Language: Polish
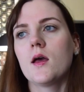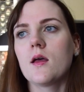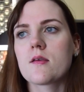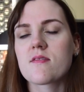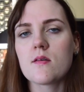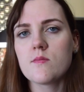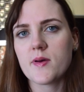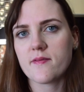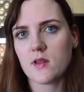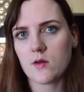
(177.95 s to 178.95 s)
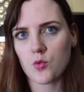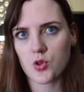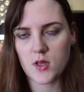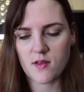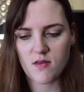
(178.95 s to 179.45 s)
E, są pewne
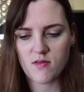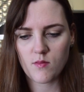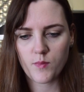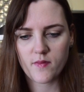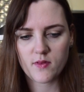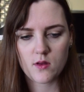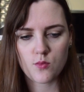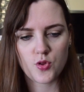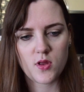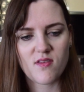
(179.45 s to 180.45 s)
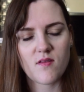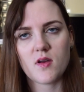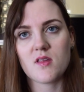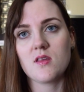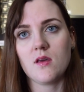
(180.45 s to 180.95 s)
różnice, są pewne różnice
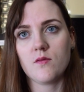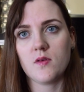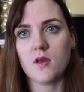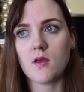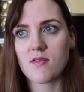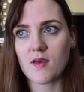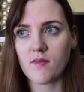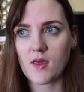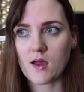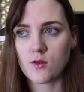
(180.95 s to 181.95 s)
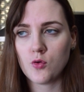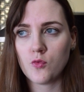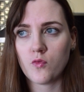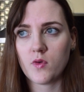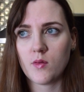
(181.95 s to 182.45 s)
właśnie w
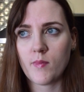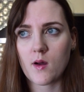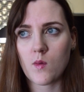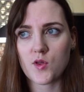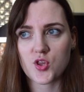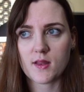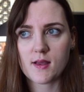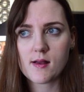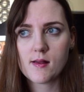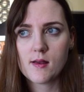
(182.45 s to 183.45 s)
zawijaniu, w bakłażana,